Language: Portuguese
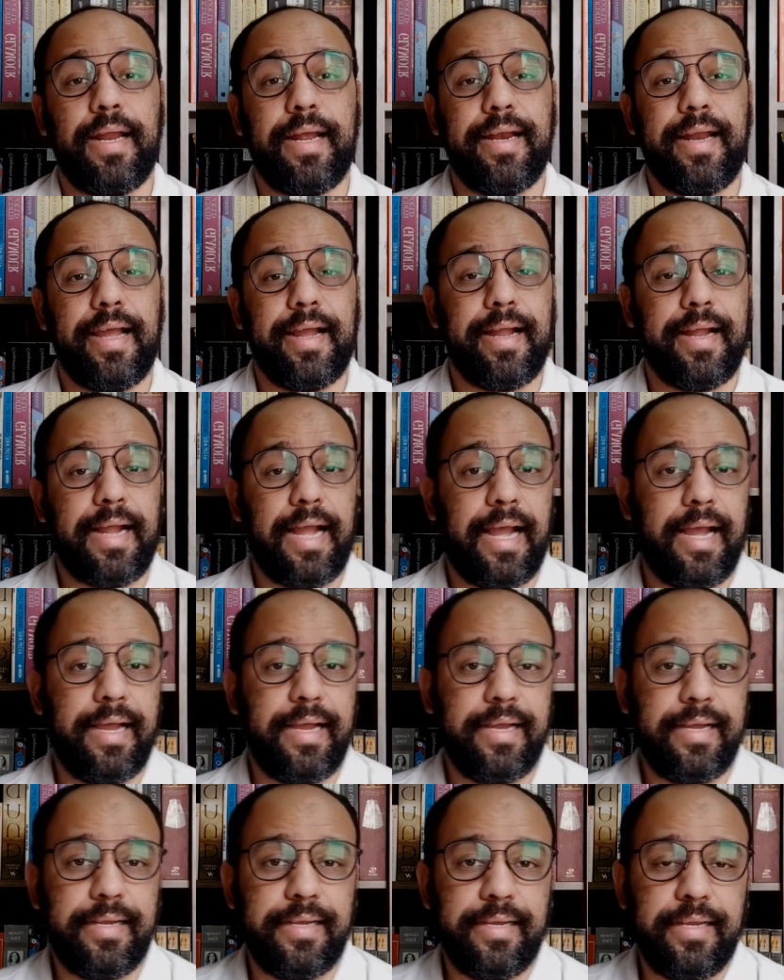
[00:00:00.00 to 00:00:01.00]
Lá da
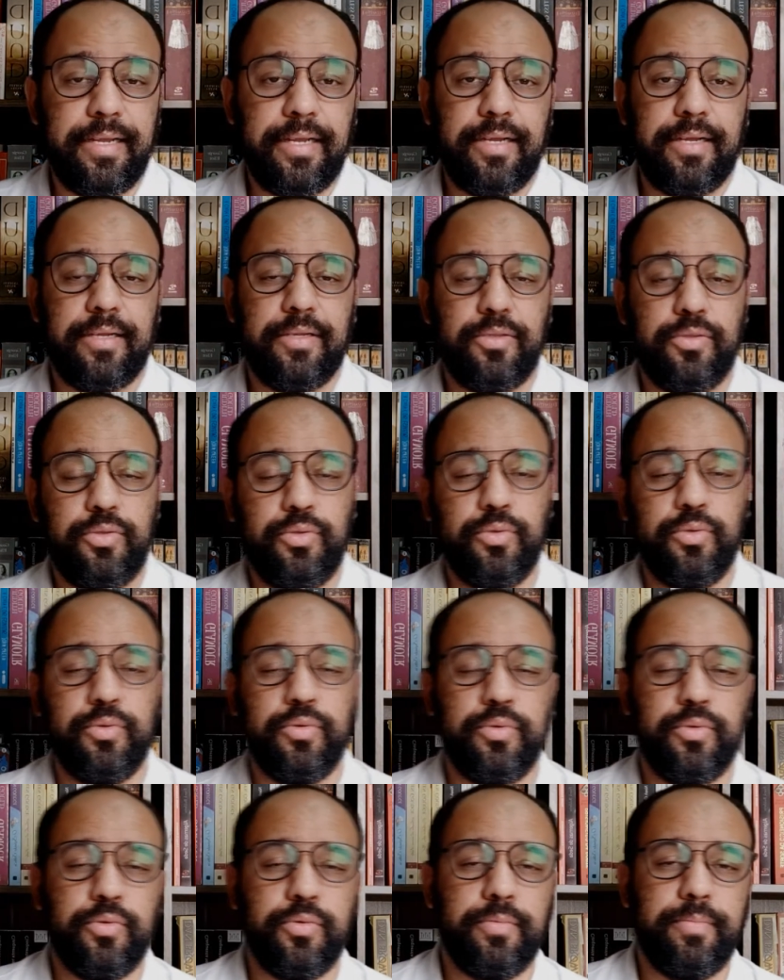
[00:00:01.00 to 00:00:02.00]
Cá,
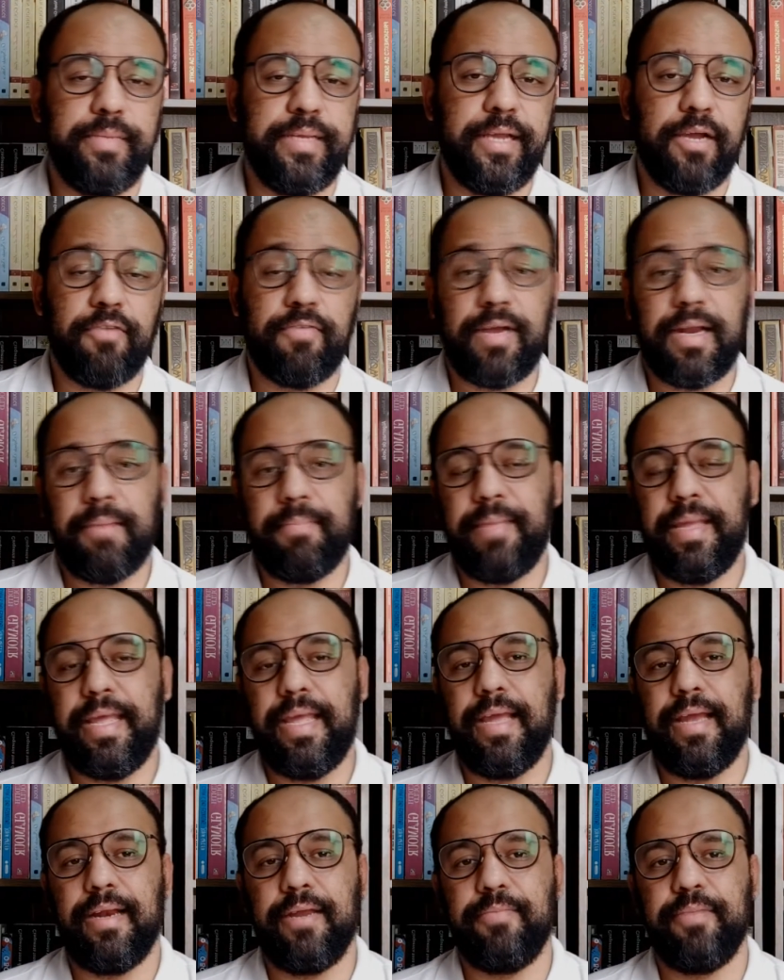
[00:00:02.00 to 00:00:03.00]
do Miguel
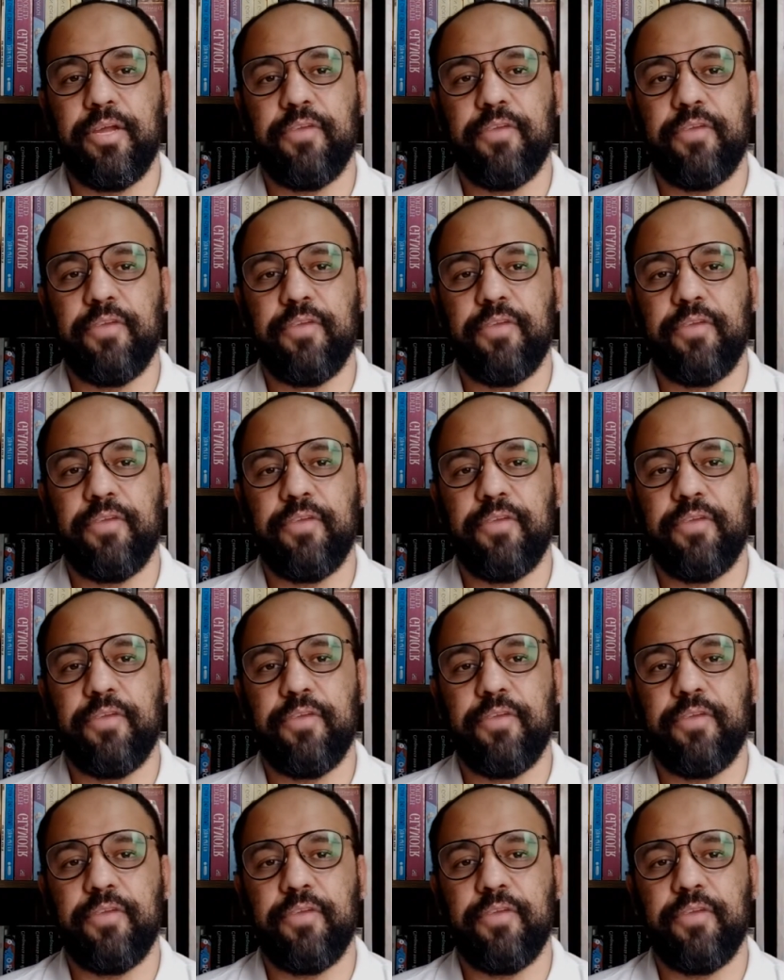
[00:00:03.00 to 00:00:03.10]
Falabella.